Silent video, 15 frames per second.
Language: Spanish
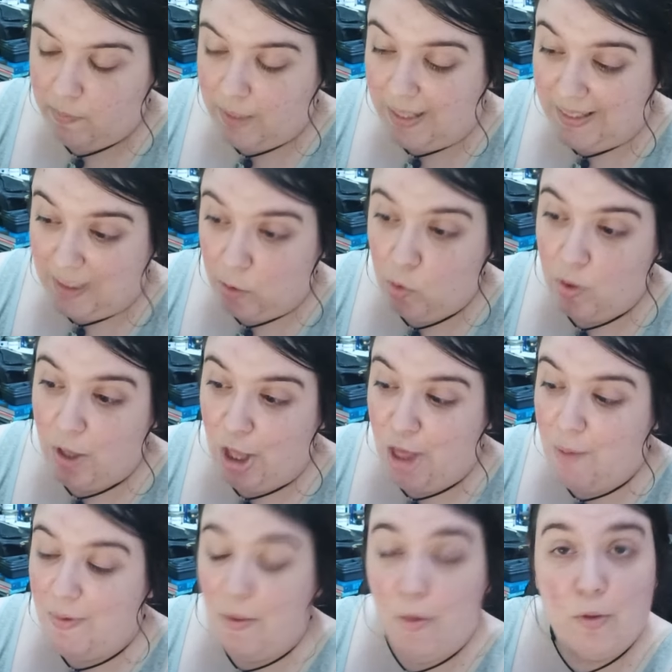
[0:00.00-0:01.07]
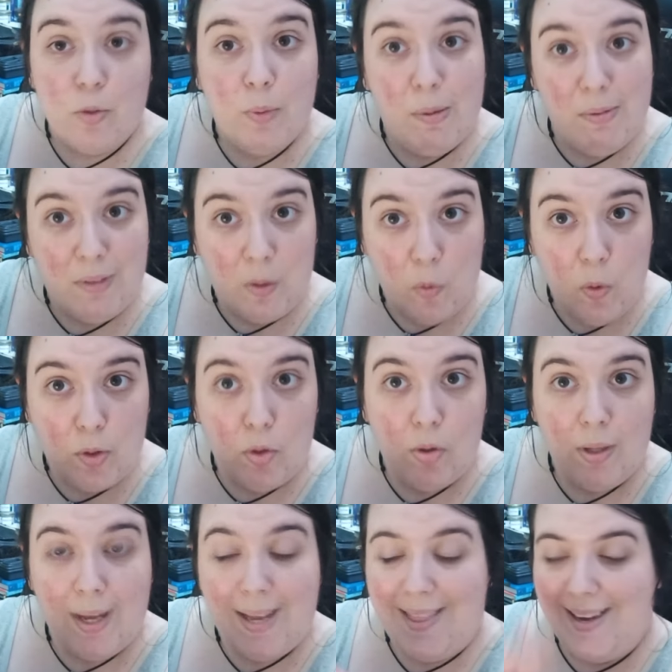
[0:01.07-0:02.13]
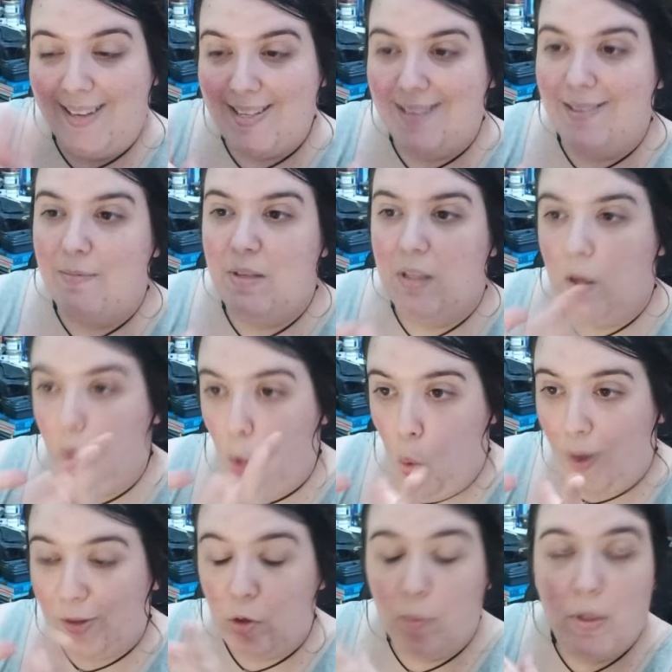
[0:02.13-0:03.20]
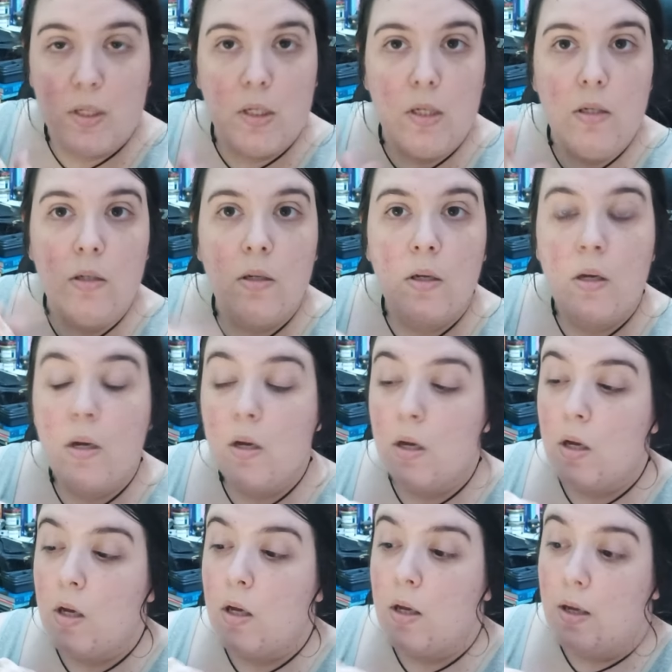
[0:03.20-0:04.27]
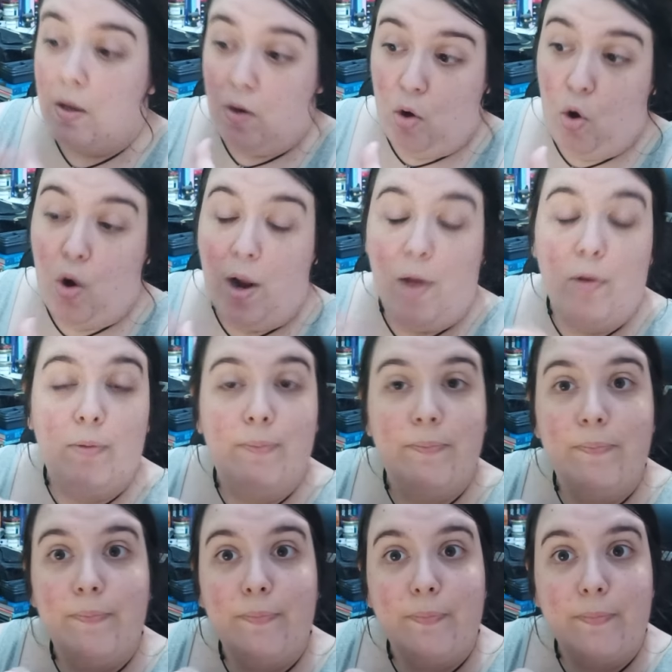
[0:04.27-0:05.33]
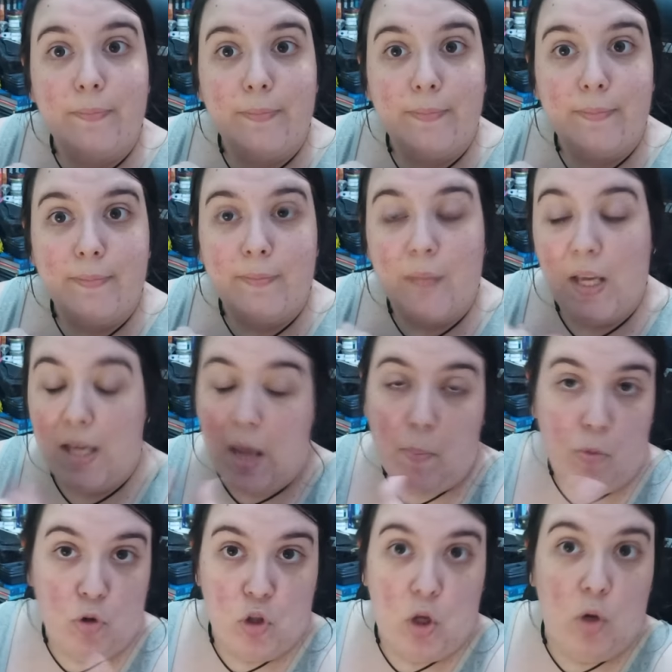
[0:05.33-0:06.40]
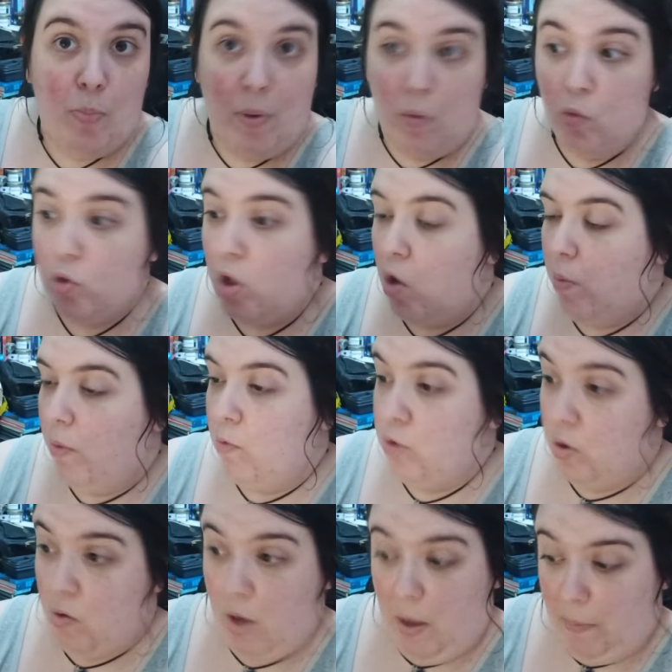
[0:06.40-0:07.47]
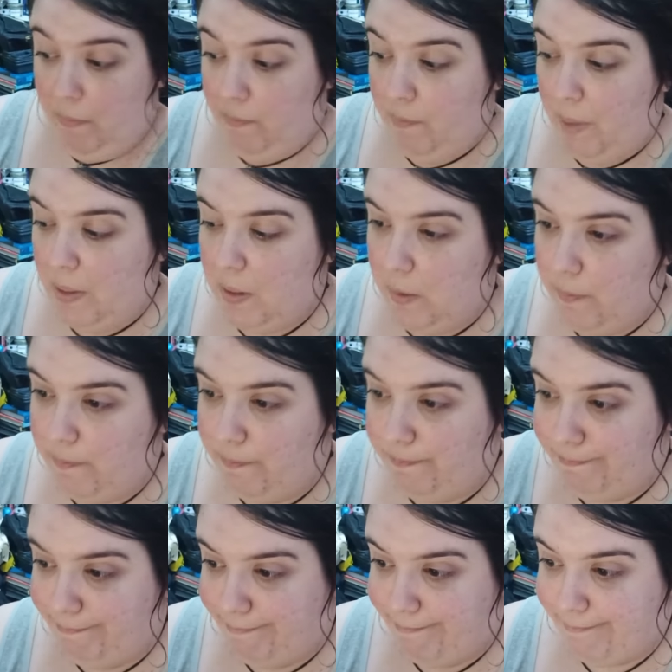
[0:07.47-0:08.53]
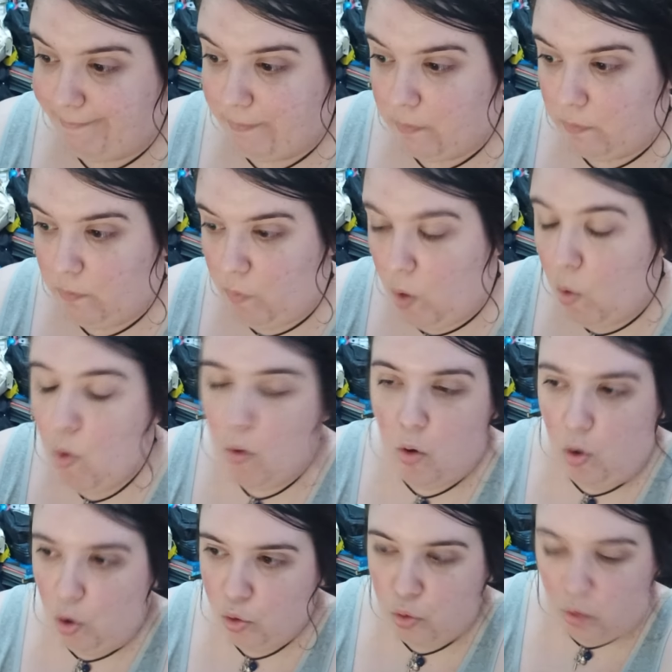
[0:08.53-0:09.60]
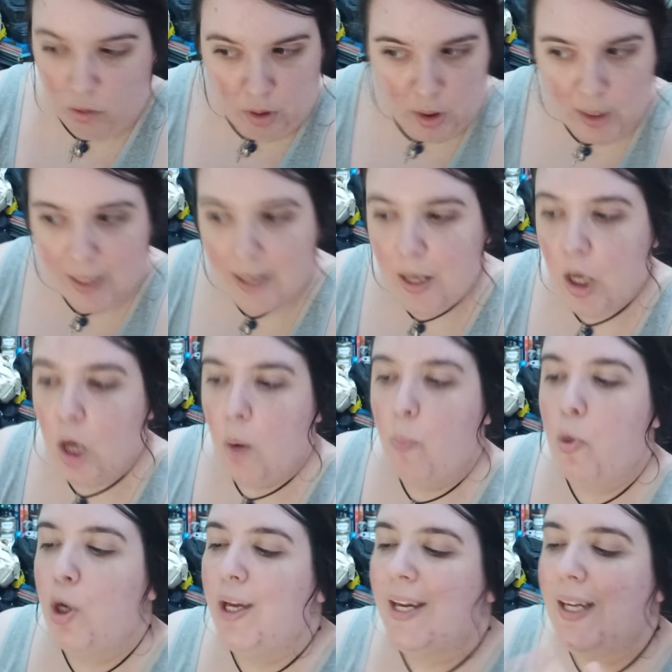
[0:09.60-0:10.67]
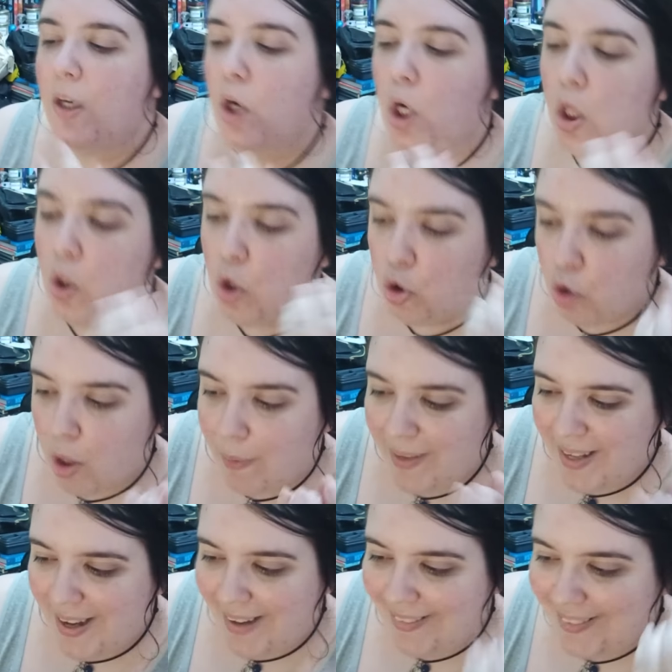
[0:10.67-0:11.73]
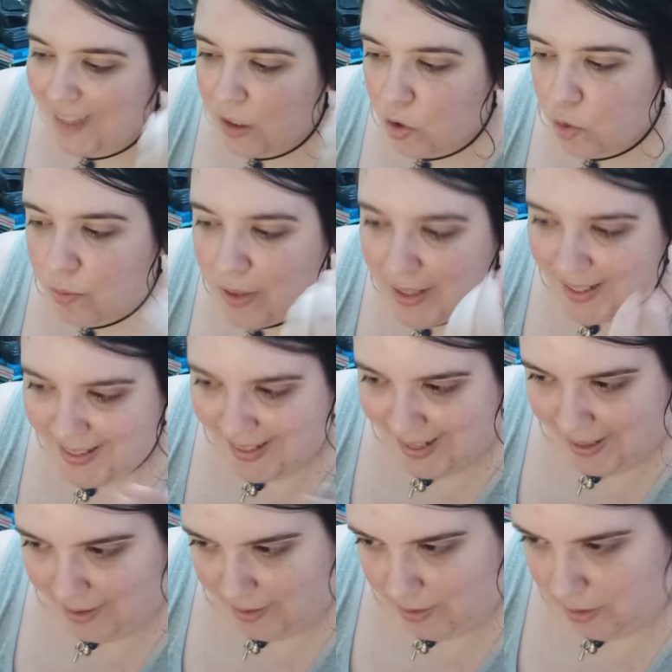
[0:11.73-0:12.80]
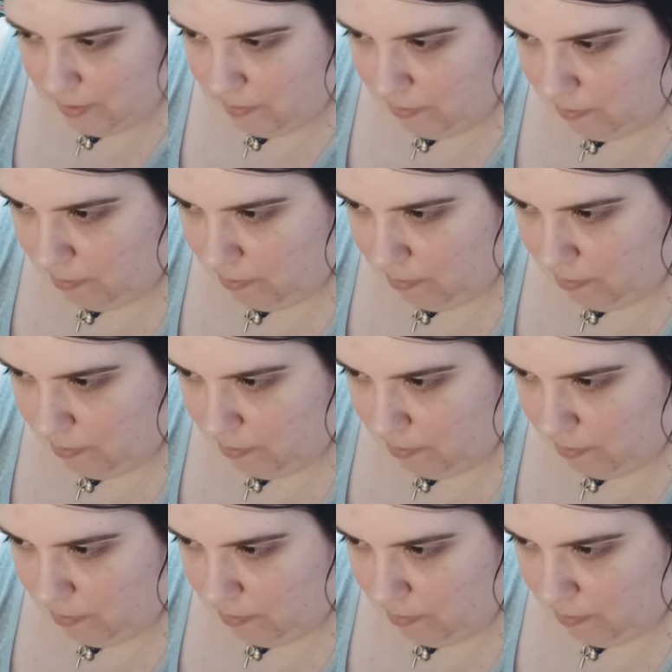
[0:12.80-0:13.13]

31 de diciembre de 2024, que quedan exactamente cuatro meses, lo leo. Y ya pues digo, me gusta, no me gusta, o qué pasa. Luego, otro. ¿Por qué no he leído yo todavía The Rooms de Lisa Carnes?